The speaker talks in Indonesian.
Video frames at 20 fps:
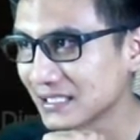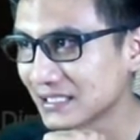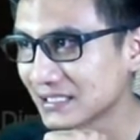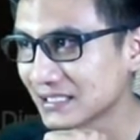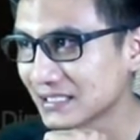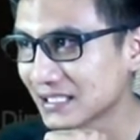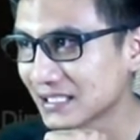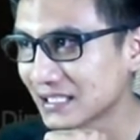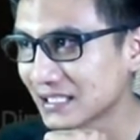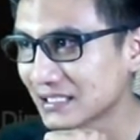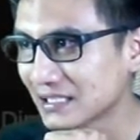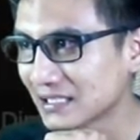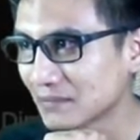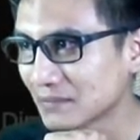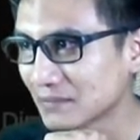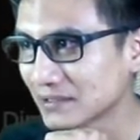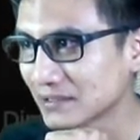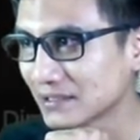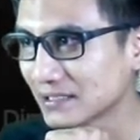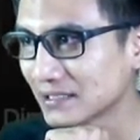kita akan
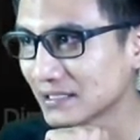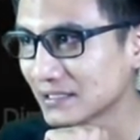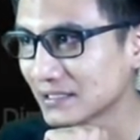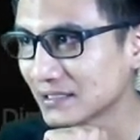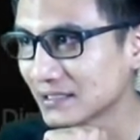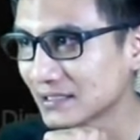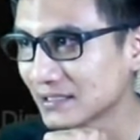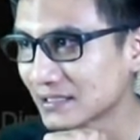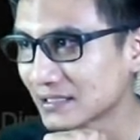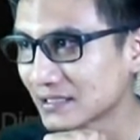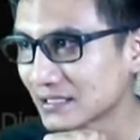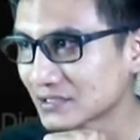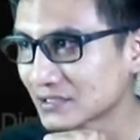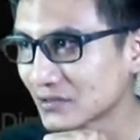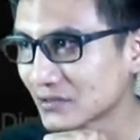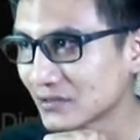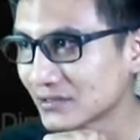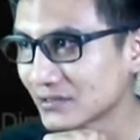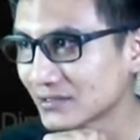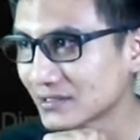dapetin
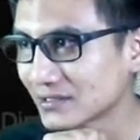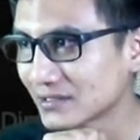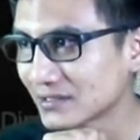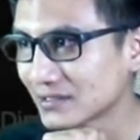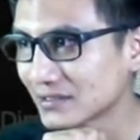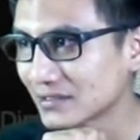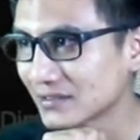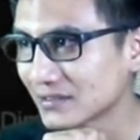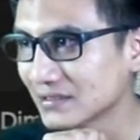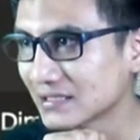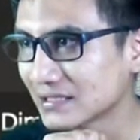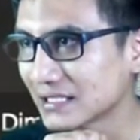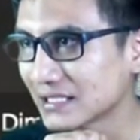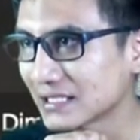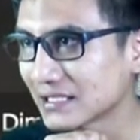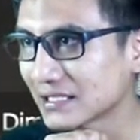resolute. Oke,